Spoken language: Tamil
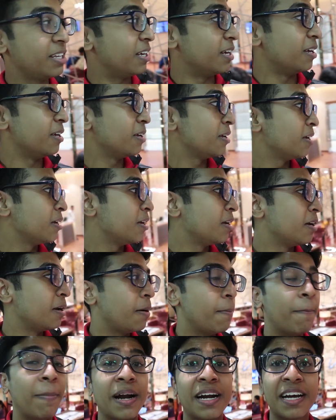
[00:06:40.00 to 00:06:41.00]
வந்து
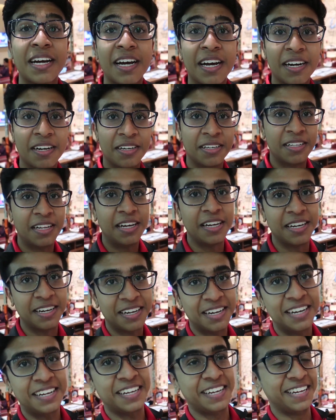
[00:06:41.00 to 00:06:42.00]
பணக்காரங்க தான்
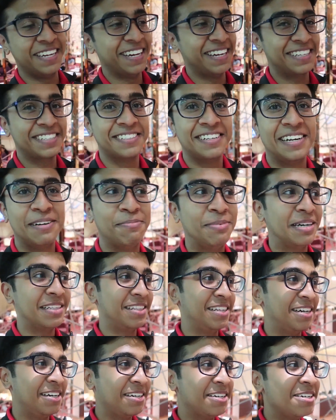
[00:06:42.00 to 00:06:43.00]
இருக்காங்க இங்கே ஆக்சுவலாக
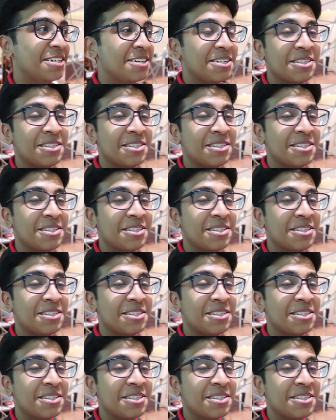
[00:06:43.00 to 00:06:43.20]
பார்த்தா